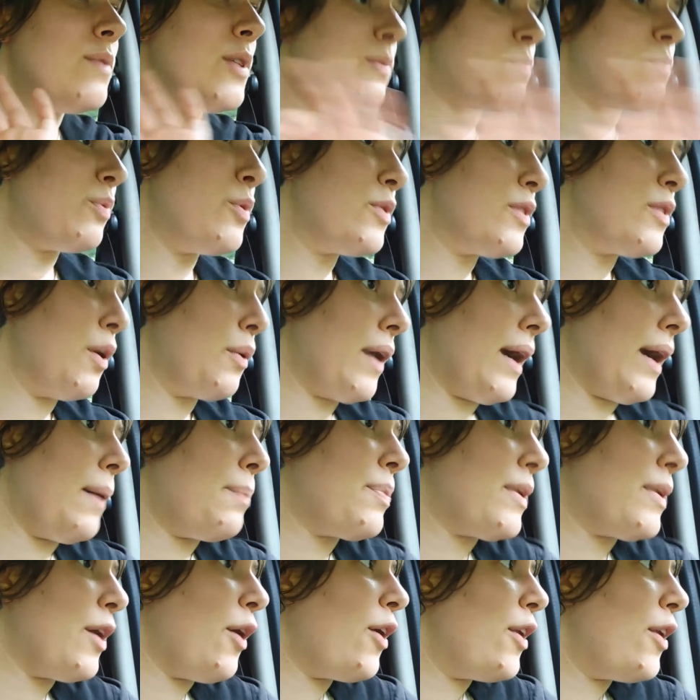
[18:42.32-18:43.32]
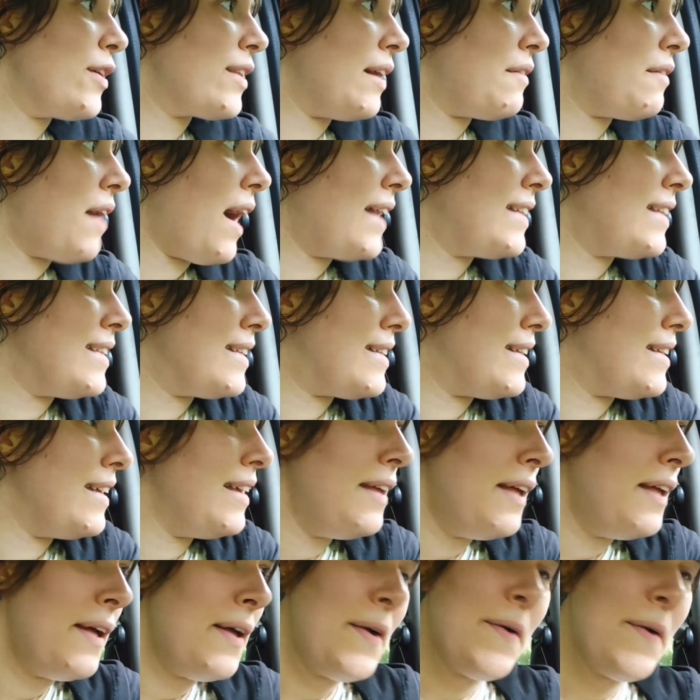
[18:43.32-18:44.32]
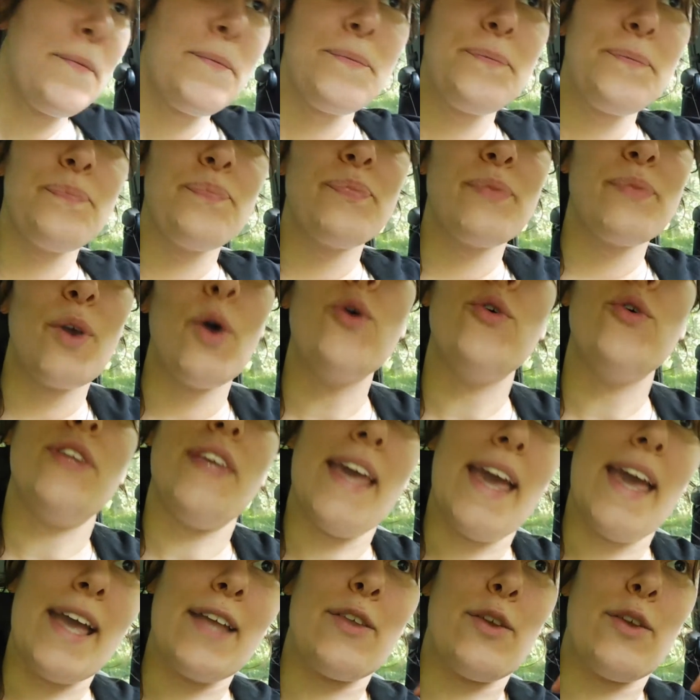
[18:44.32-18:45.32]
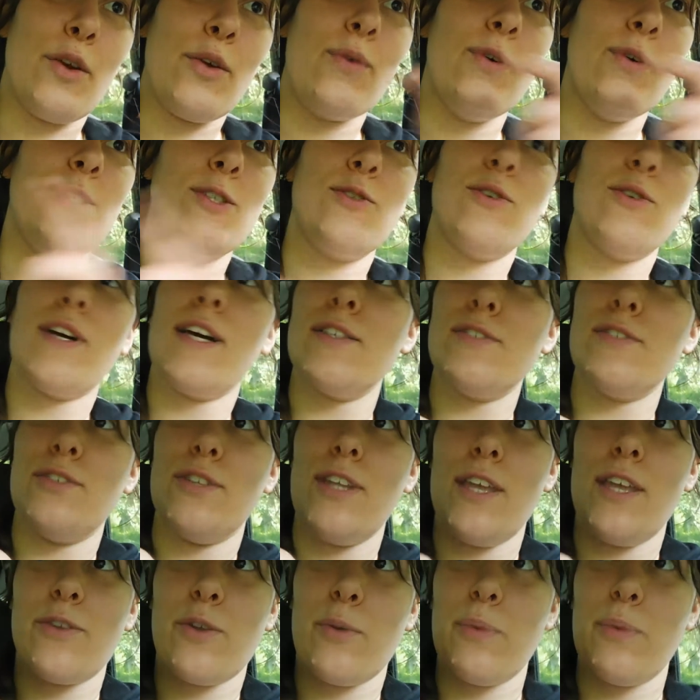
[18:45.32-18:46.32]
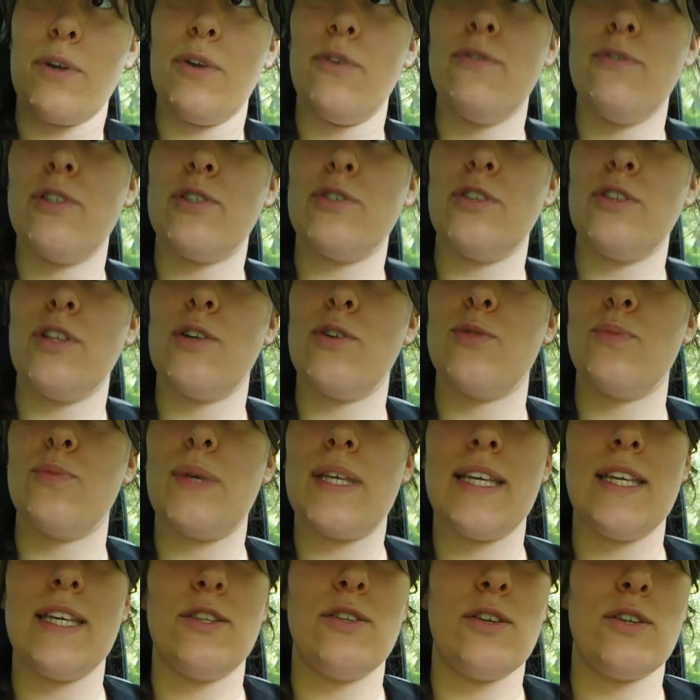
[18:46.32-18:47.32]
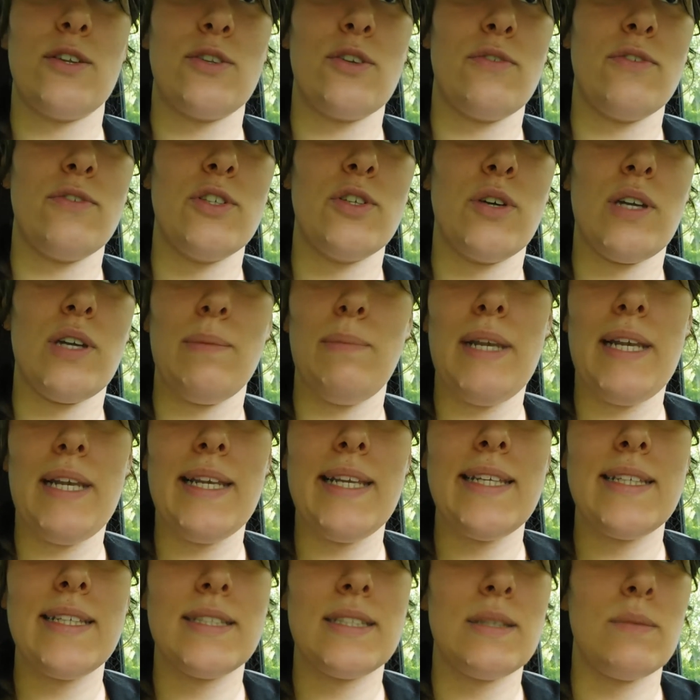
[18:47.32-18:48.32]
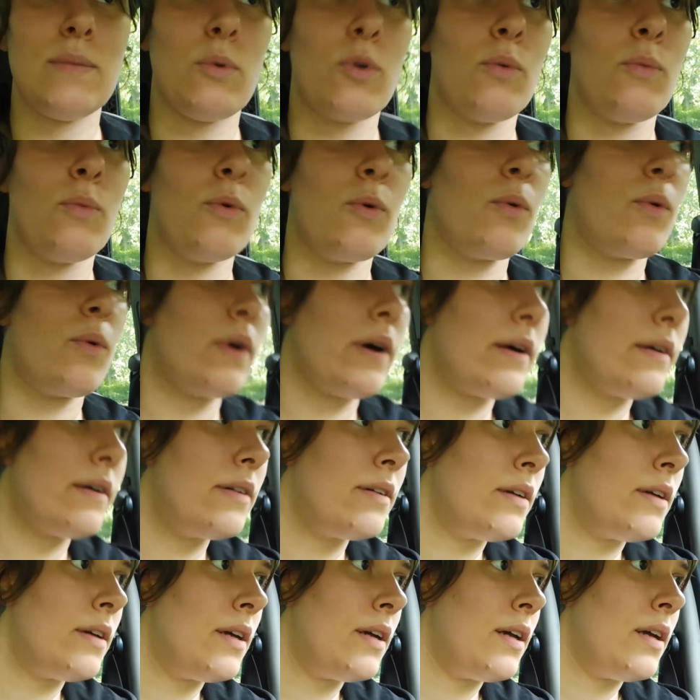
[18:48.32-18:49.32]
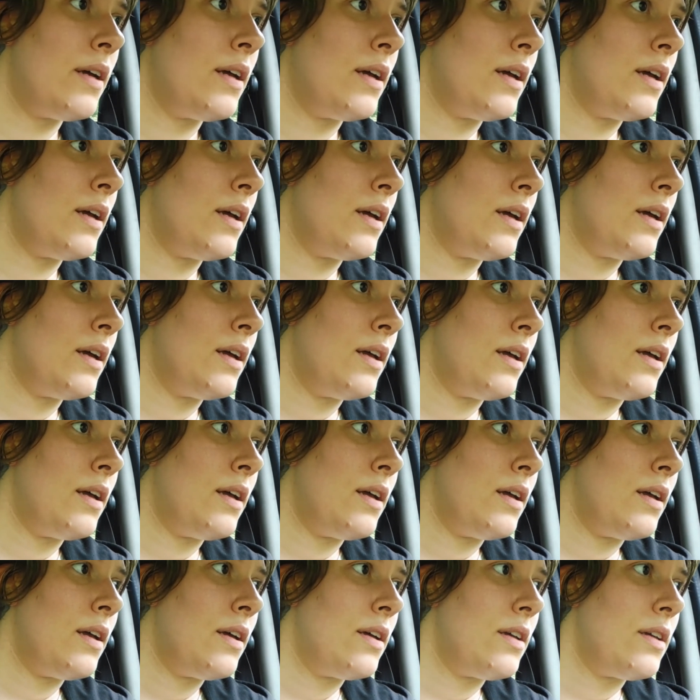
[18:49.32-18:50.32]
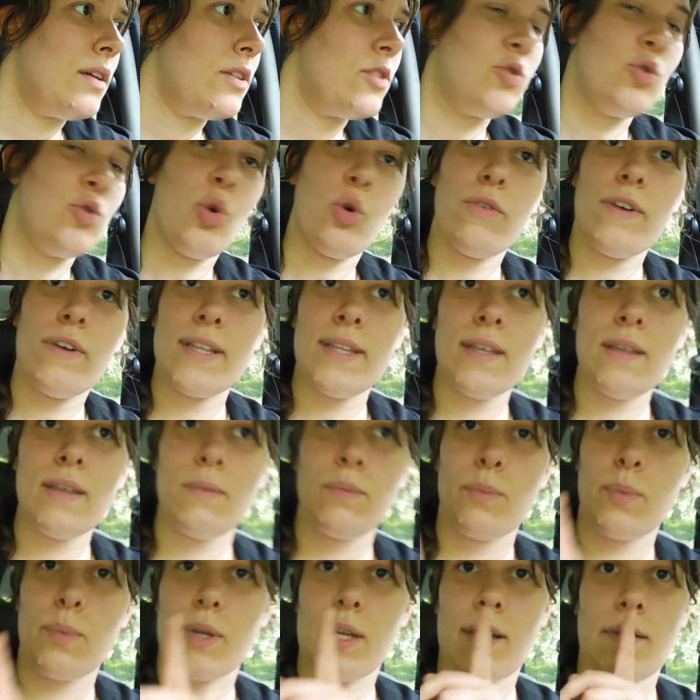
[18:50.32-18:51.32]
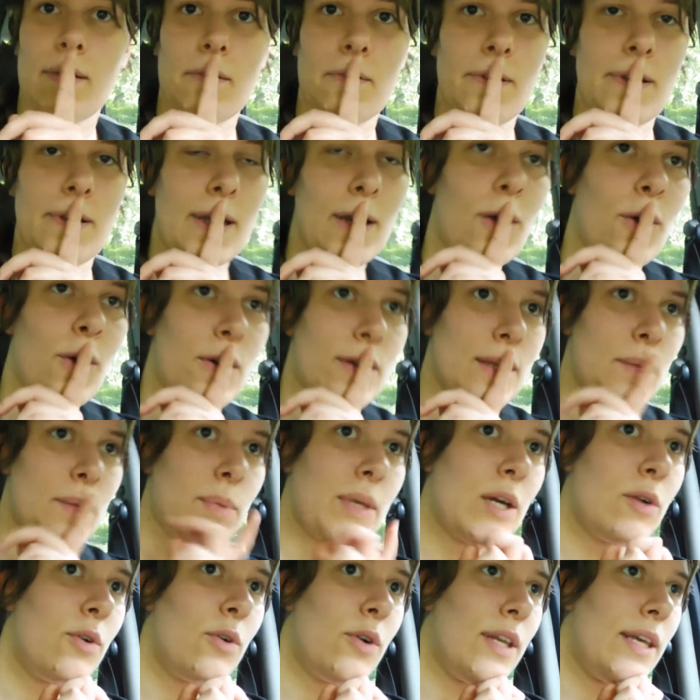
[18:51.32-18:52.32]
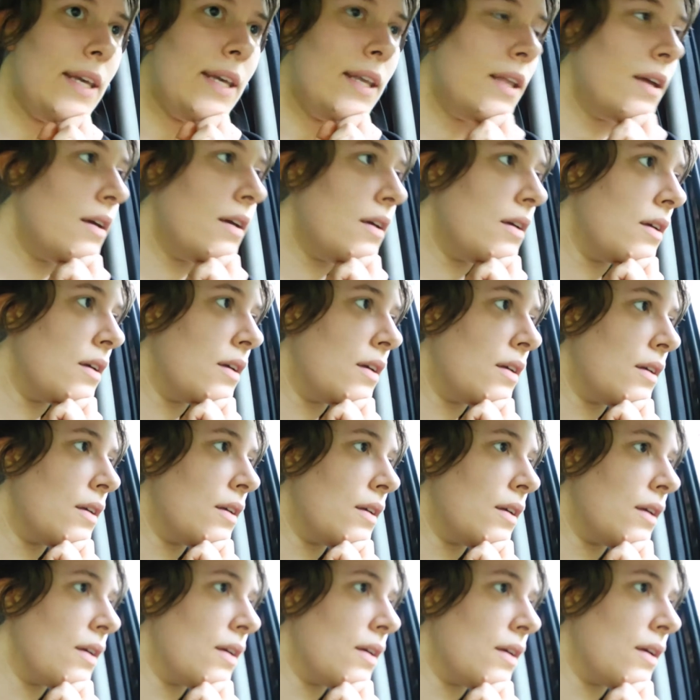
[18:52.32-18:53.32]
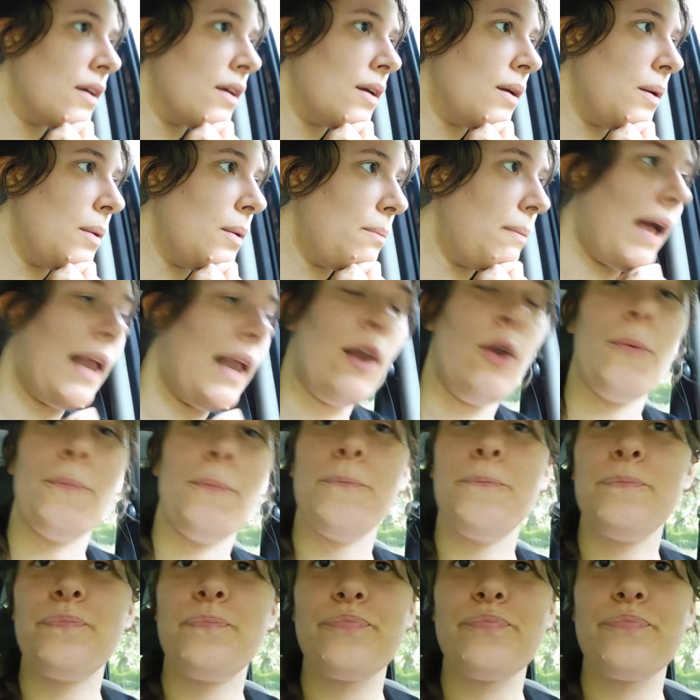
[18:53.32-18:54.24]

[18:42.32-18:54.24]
mi spunta un capriolo davanti o dietro, in questo caso dietro per l'ho visto dallo specchietto retrovisore, bellissimo comunque. Giovane, perché aveva le corna piccoline. Bello.